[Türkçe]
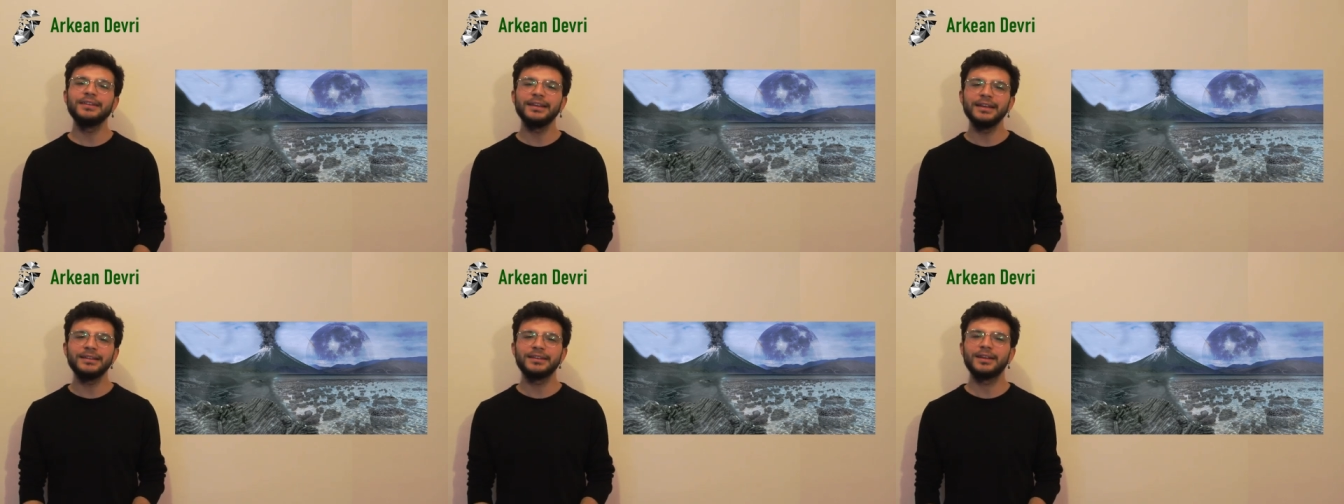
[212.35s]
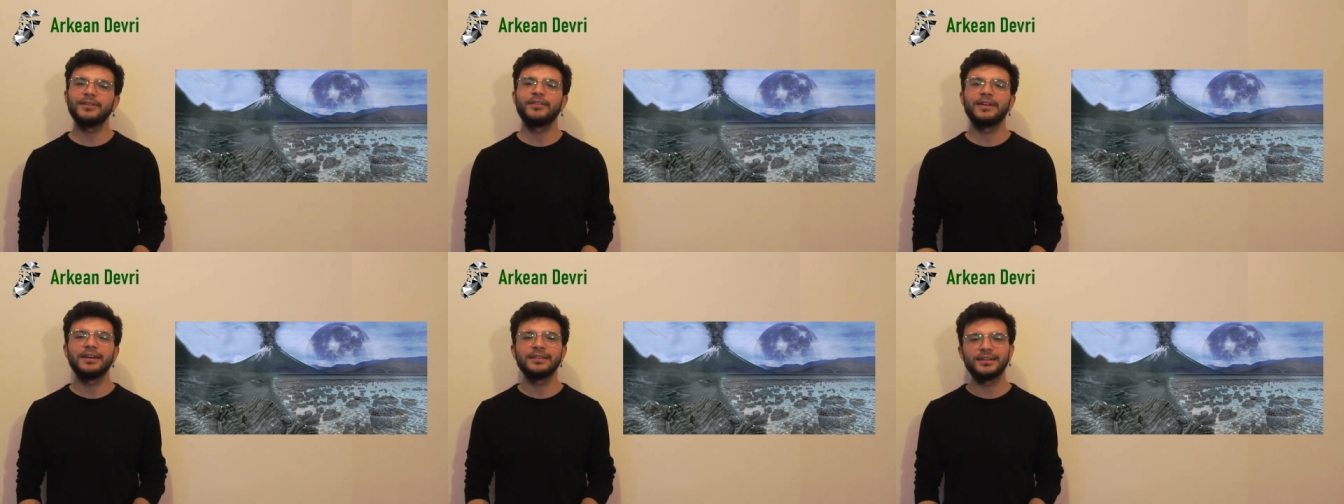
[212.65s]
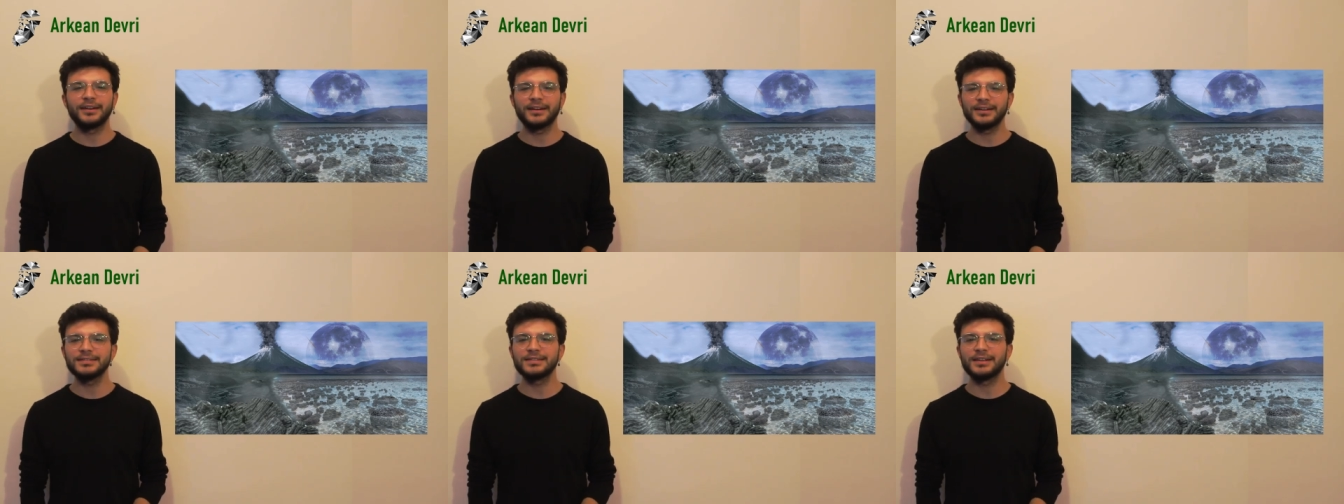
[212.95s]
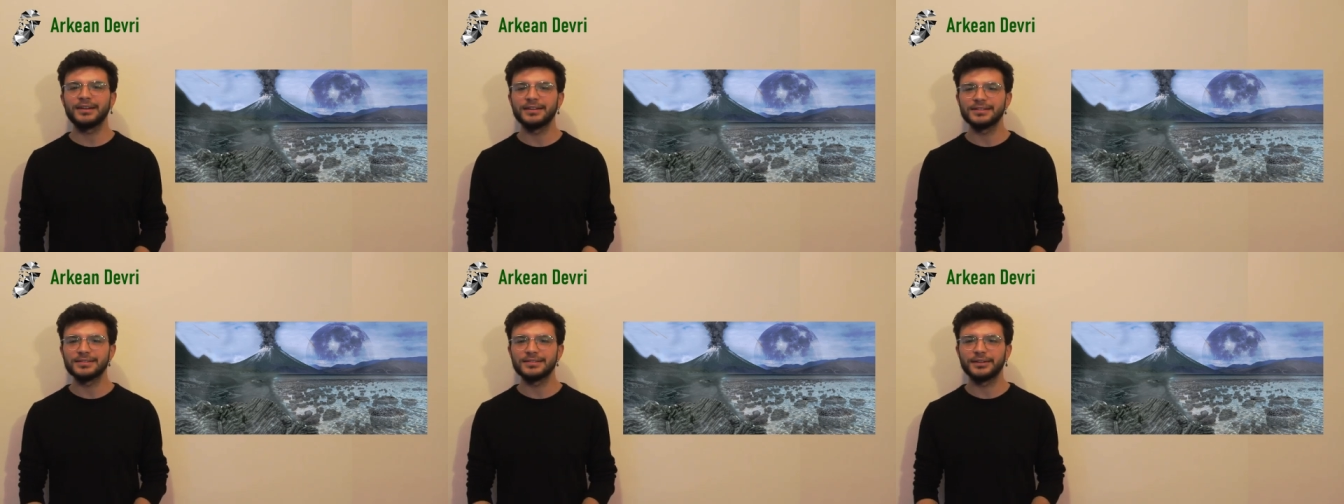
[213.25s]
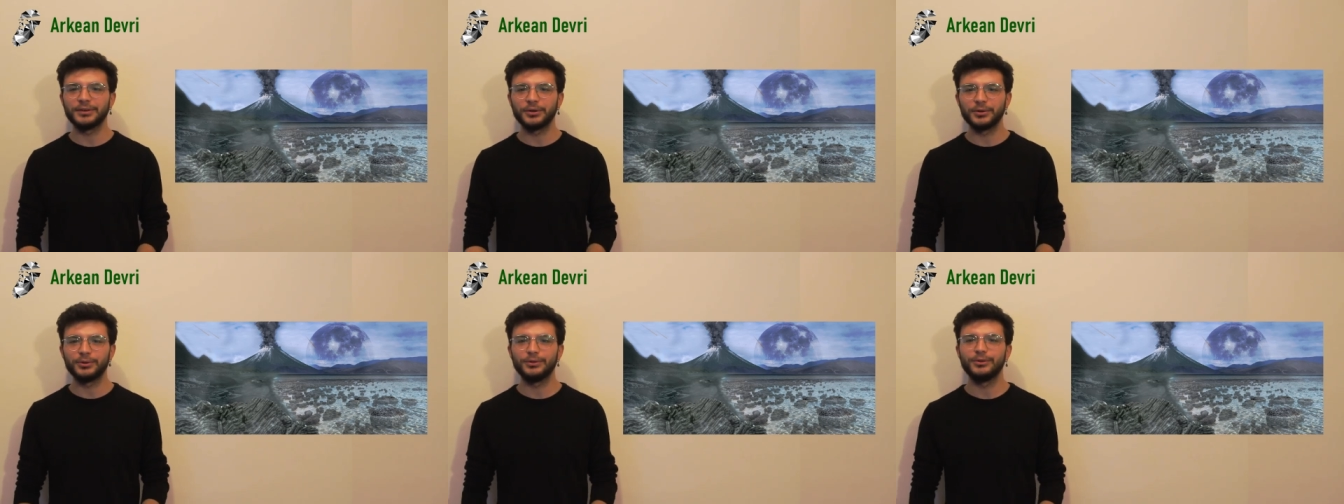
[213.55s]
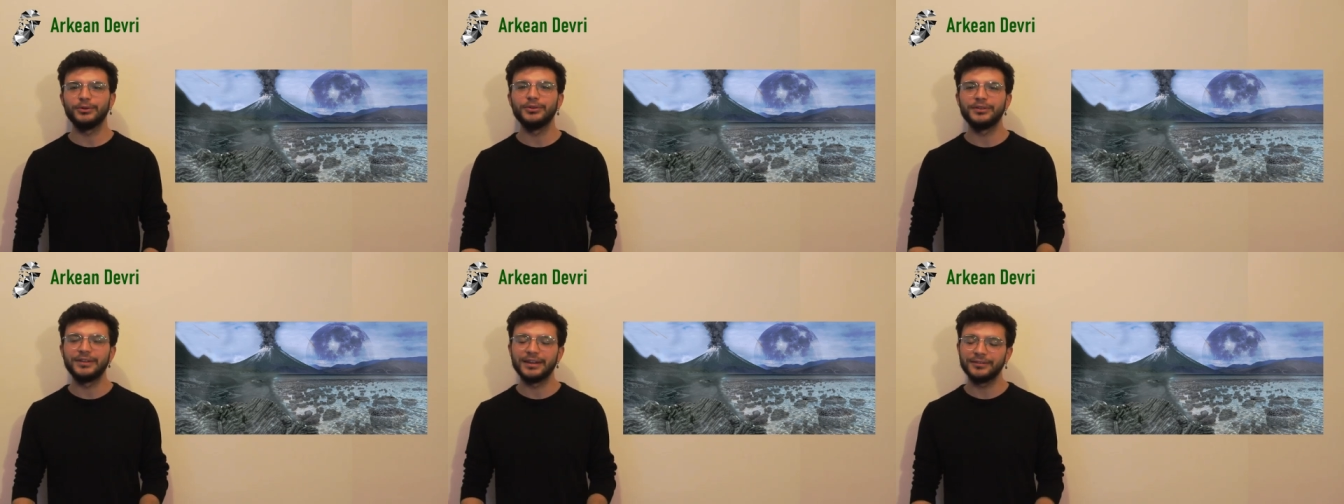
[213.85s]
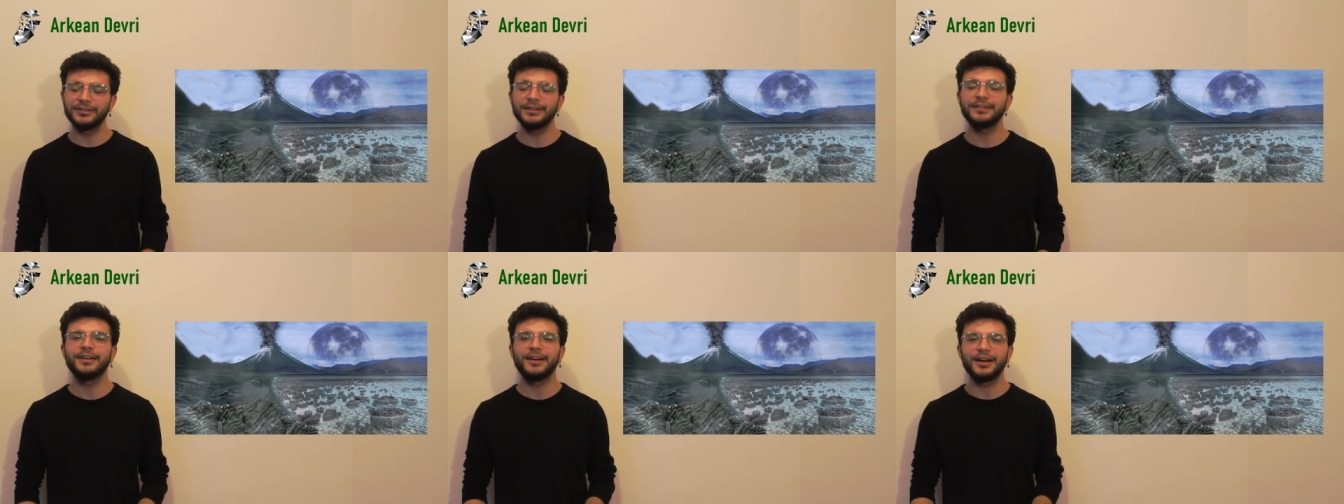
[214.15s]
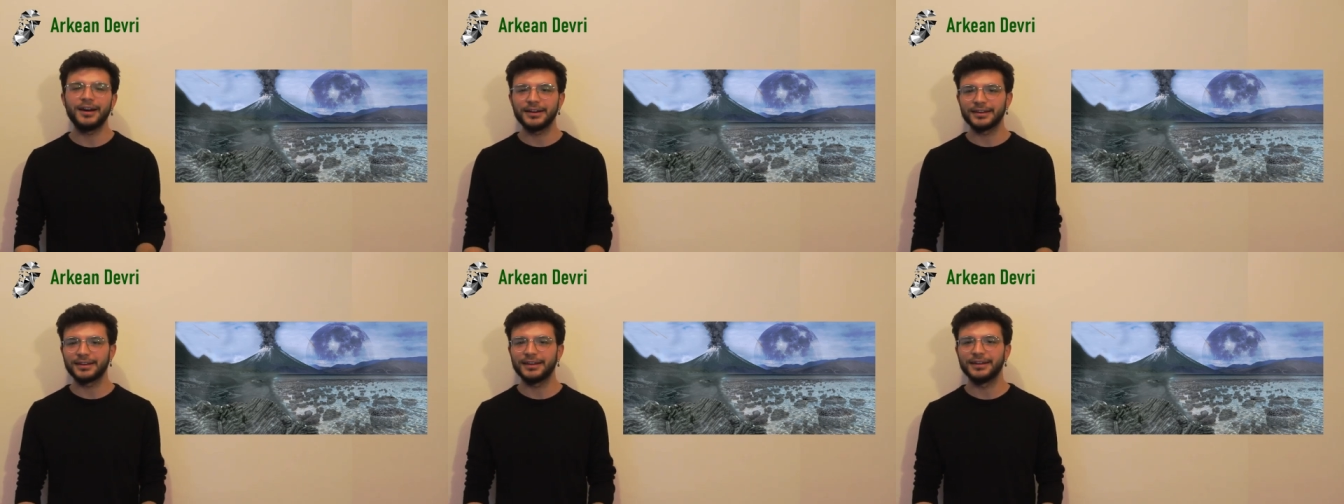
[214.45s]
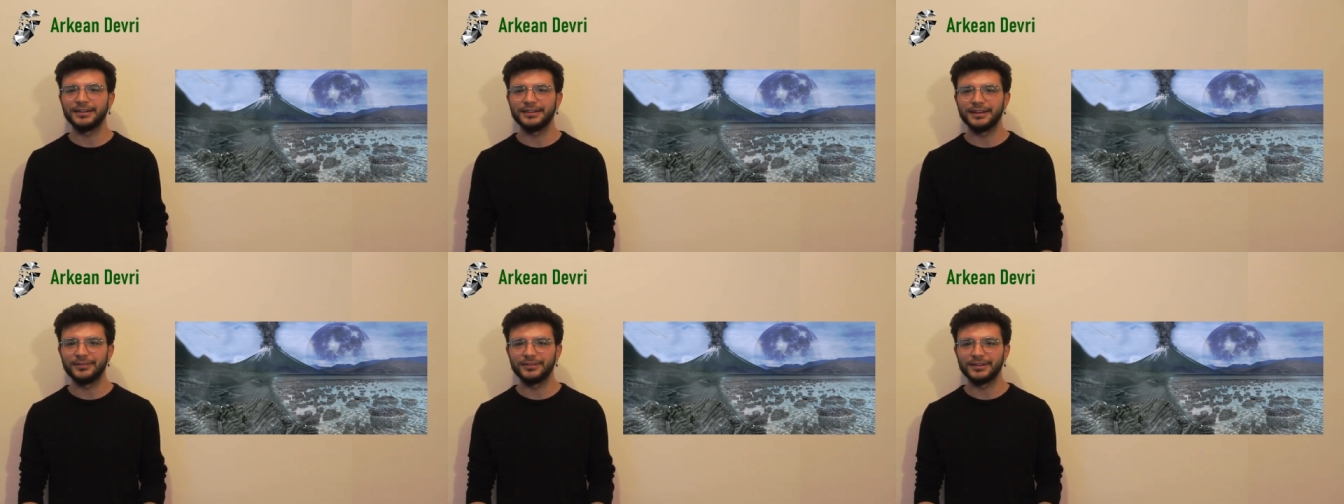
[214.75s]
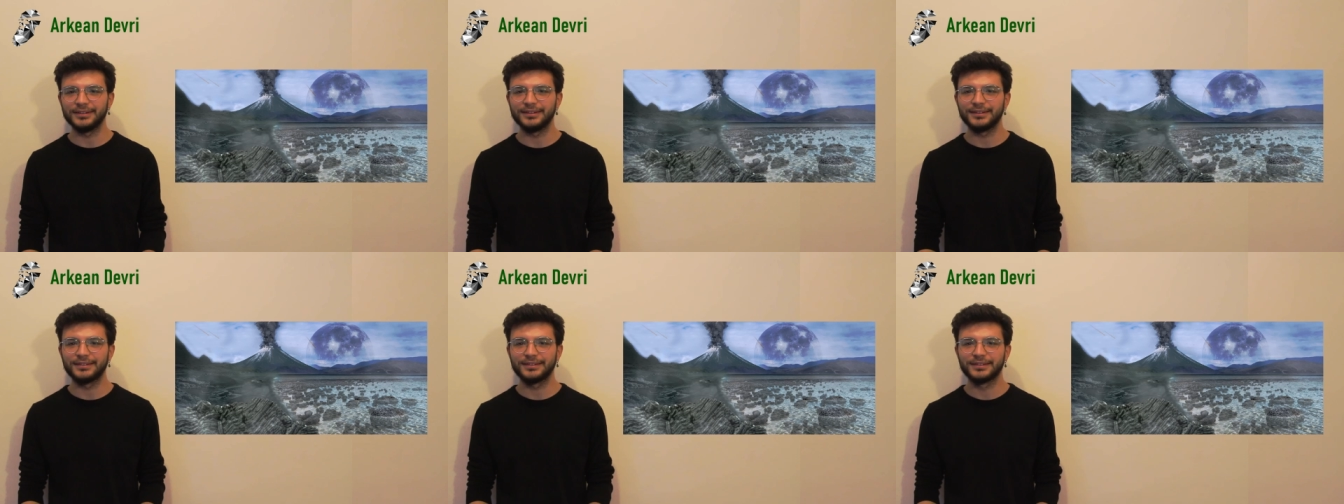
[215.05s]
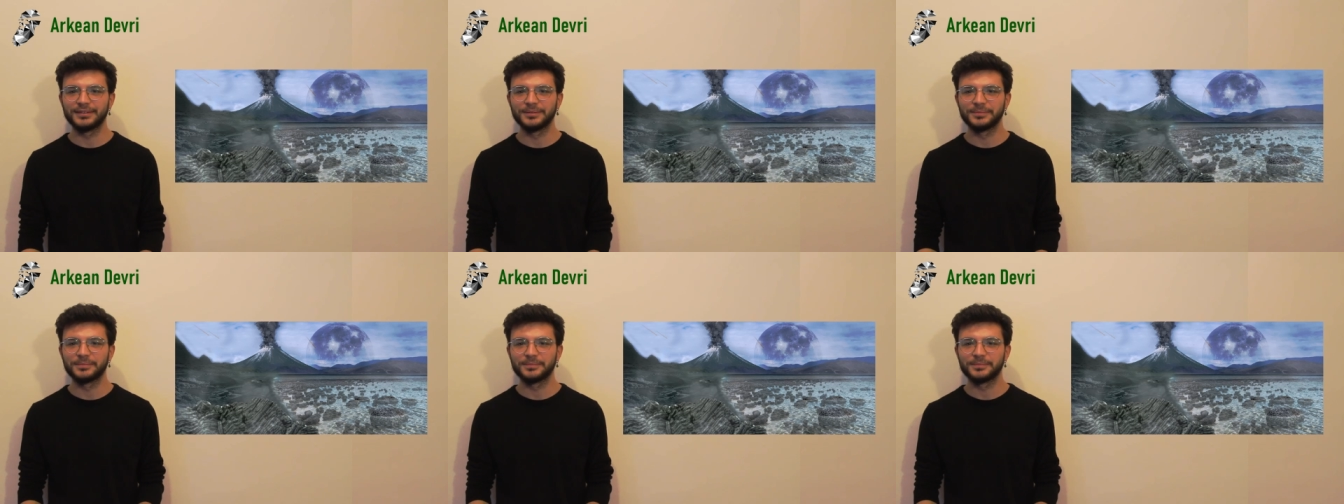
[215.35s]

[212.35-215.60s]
ilk defa tarih sahnesinde görüldüğü devir Arken devridir.